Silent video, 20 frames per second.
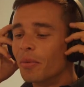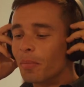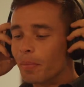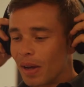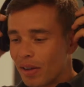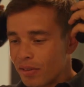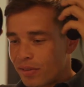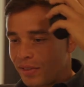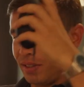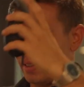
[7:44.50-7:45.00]

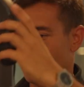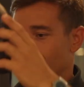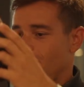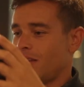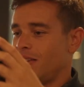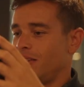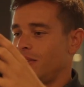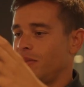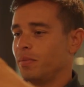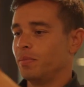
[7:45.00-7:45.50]
Parfait,
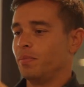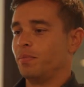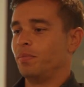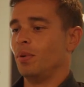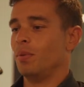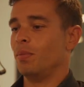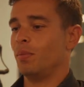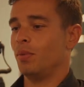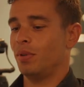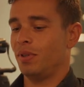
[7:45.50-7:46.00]
allez,
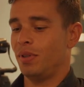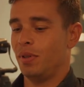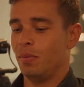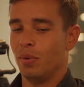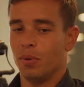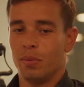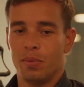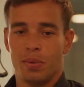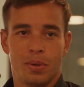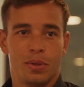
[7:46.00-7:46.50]
pour moi on est
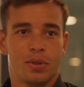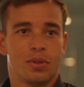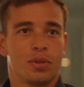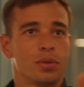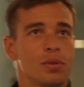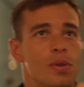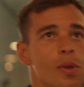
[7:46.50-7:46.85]
bon pour le son.